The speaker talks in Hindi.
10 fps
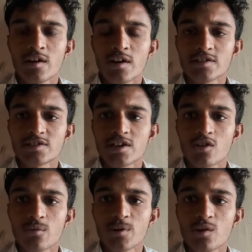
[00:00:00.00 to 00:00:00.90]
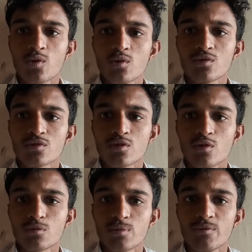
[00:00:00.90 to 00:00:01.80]
अच्छा टॉपिक हो तो
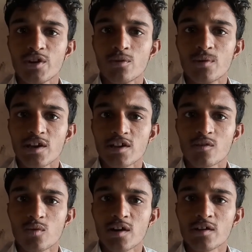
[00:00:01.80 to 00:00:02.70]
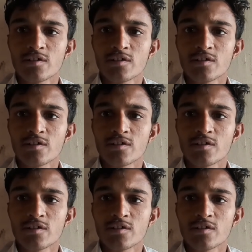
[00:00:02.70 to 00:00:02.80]
उस पर वीडियो बनाता रहूँगा